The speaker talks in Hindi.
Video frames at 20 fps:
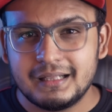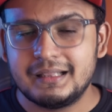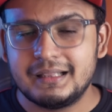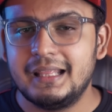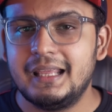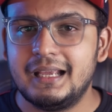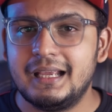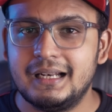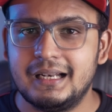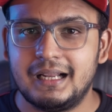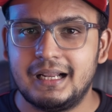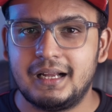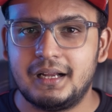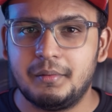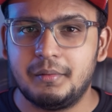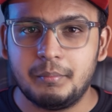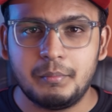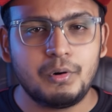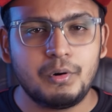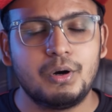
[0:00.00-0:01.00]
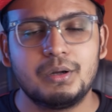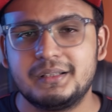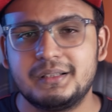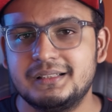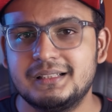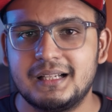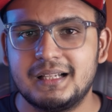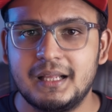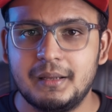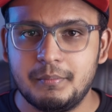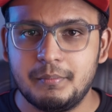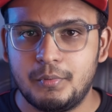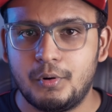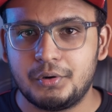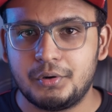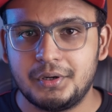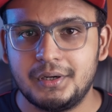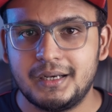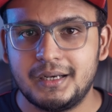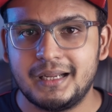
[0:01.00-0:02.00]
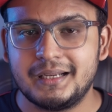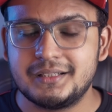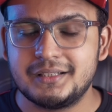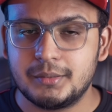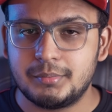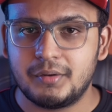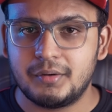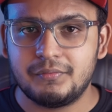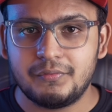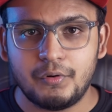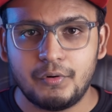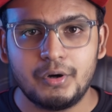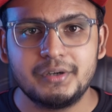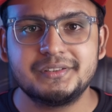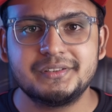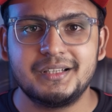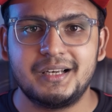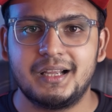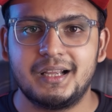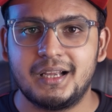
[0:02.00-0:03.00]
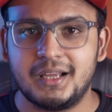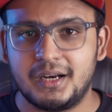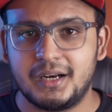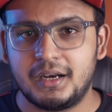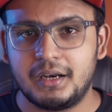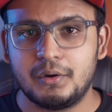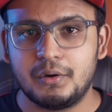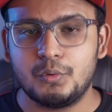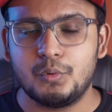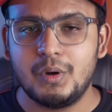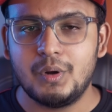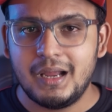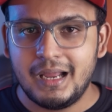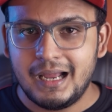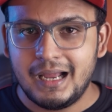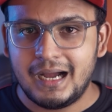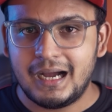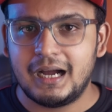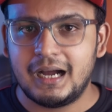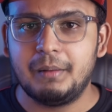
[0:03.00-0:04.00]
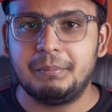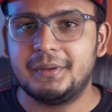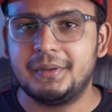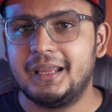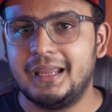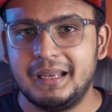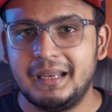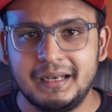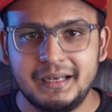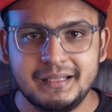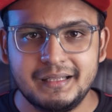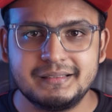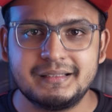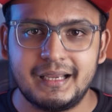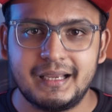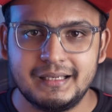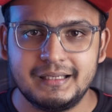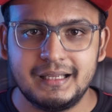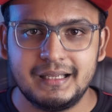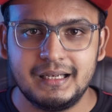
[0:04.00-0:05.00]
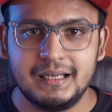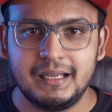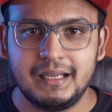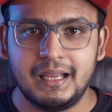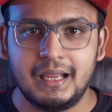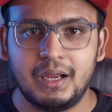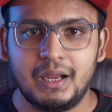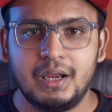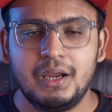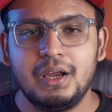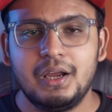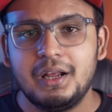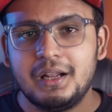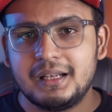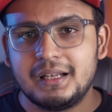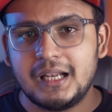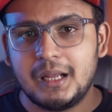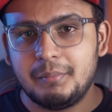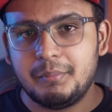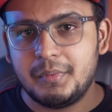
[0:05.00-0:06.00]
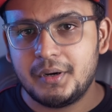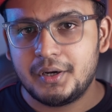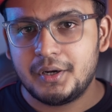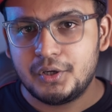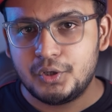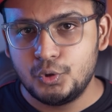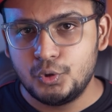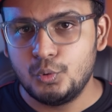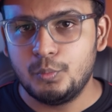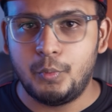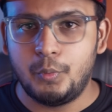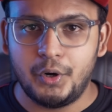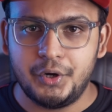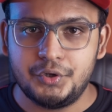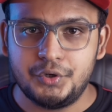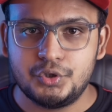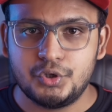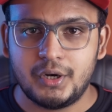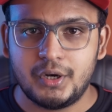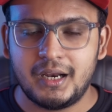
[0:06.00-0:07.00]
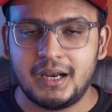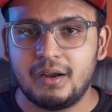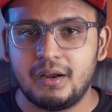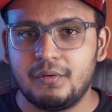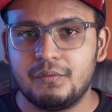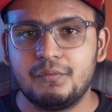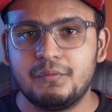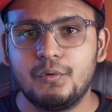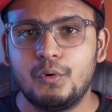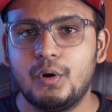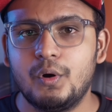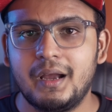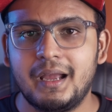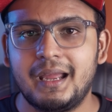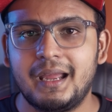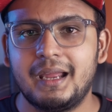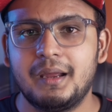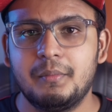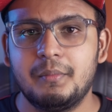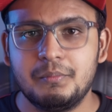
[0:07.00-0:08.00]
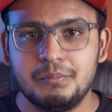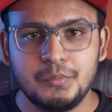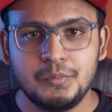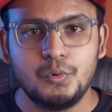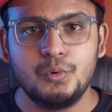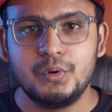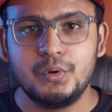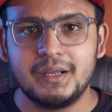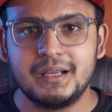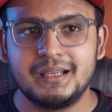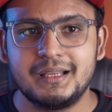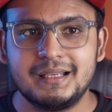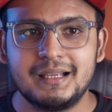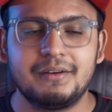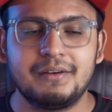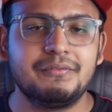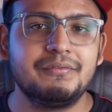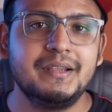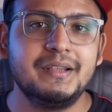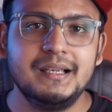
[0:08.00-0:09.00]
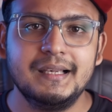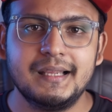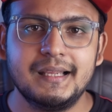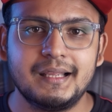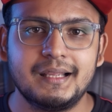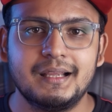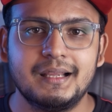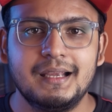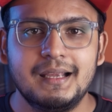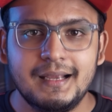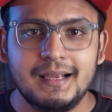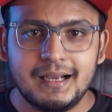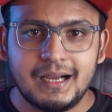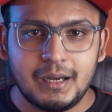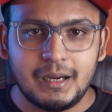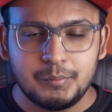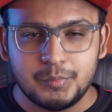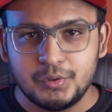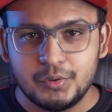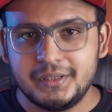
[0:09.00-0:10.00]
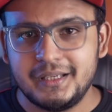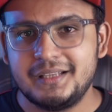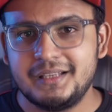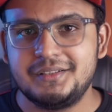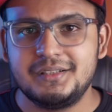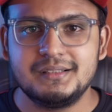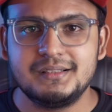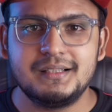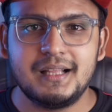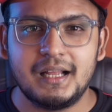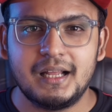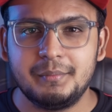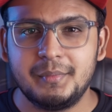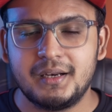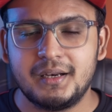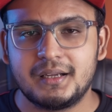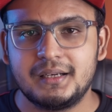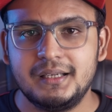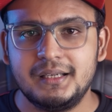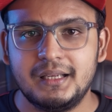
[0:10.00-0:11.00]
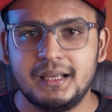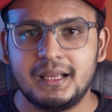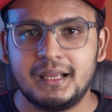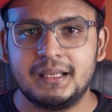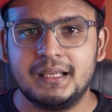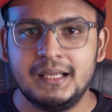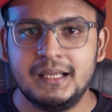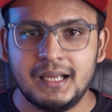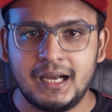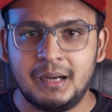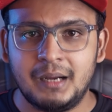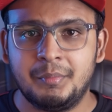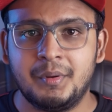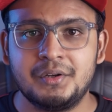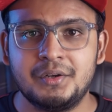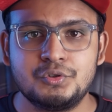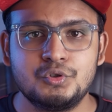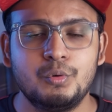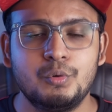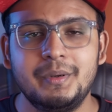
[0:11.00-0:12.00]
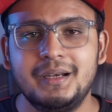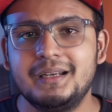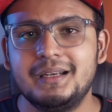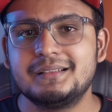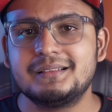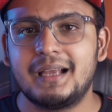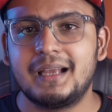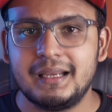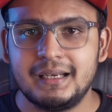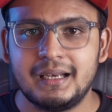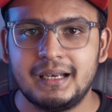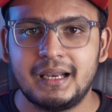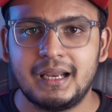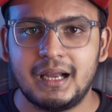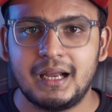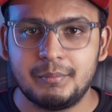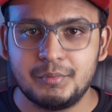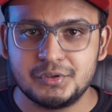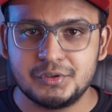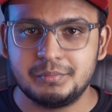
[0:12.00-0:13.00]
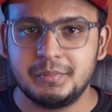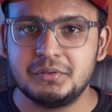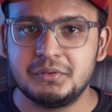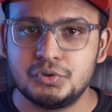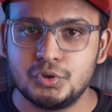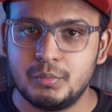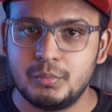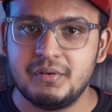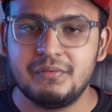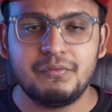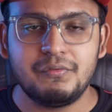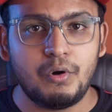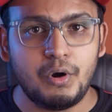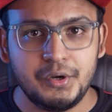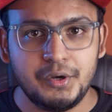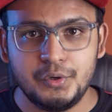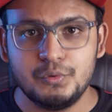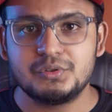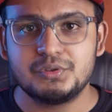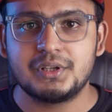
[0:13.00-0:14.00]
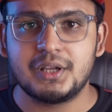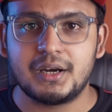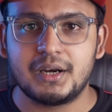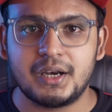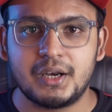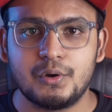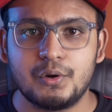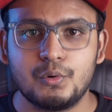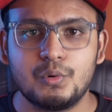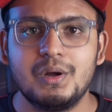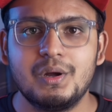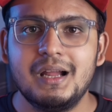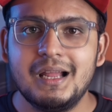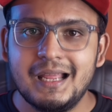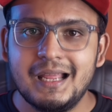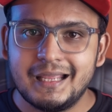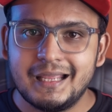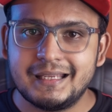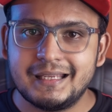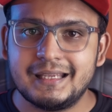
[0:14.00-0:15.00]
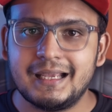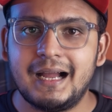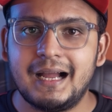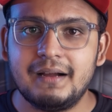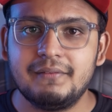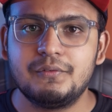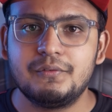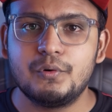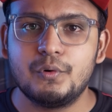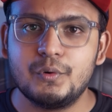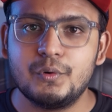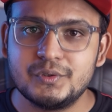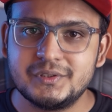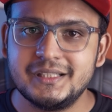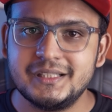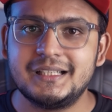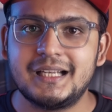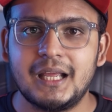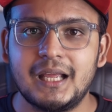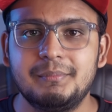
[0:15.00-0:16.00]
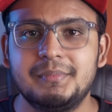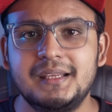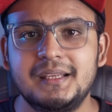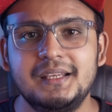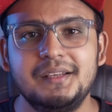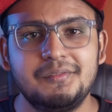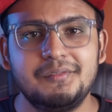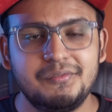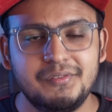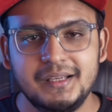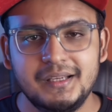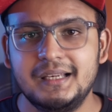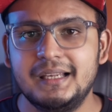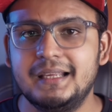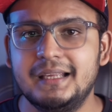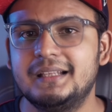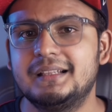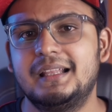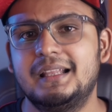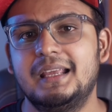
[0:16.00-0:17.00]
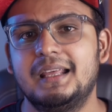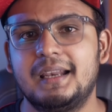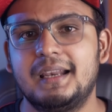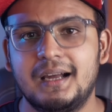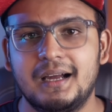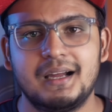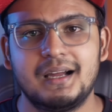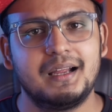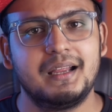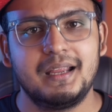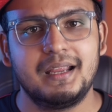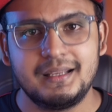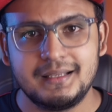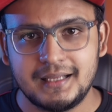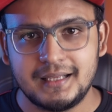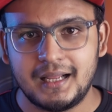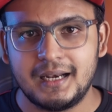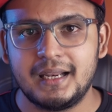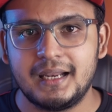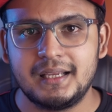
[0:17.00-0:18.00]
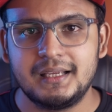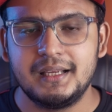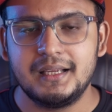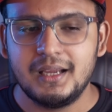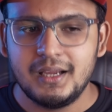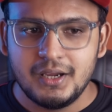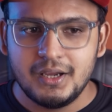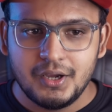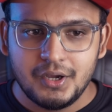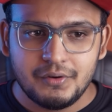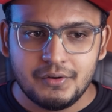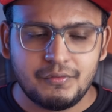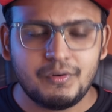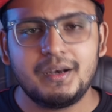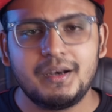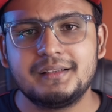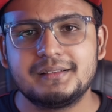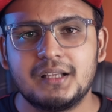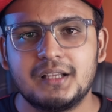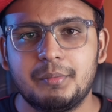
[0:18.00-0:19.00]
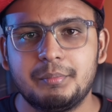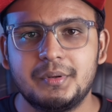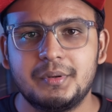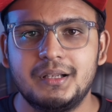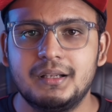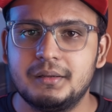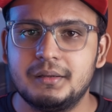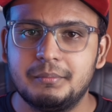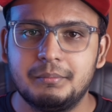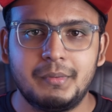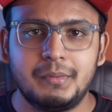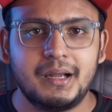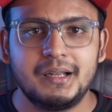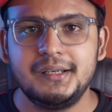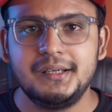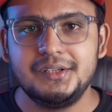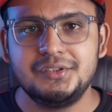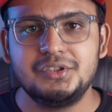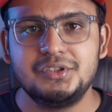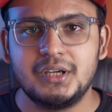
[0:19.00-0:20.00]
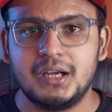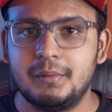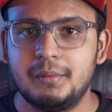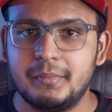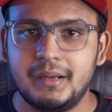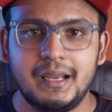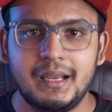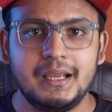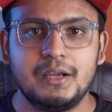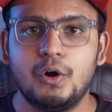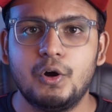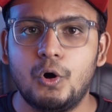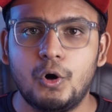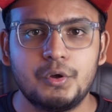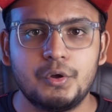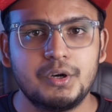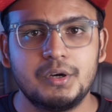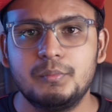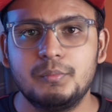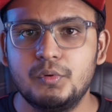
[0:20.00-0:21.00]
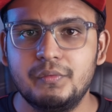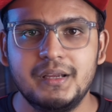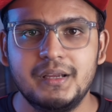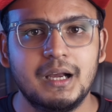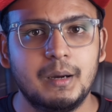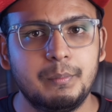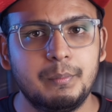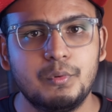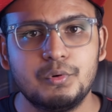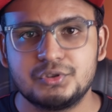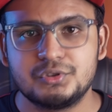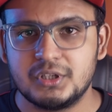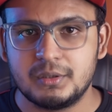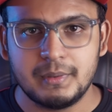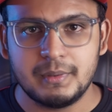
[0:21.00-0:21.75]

देखना बहुत ही ज़्यादा इम्पॉर्टेंट है जब आप फॉन्ट सेलेक्ट कर रहे हो आपके डिज़ाइन के लिए नंबर टू पॉइंट जो है वो है मूड या फीलिंग आपको ये चीज़ ध्यान में रखनी है कि आपका जो भी डिज़ाइन है आप उसमें जो भी फ़ॉन्ट यूज़ कर रहे हो क्या वो उसी टाइप की फीलिंग दे रहा है या नहीं फॉर एग्ज़ाम्पल मान लीजिए हम एक हॉरर मूवी का पोस्टर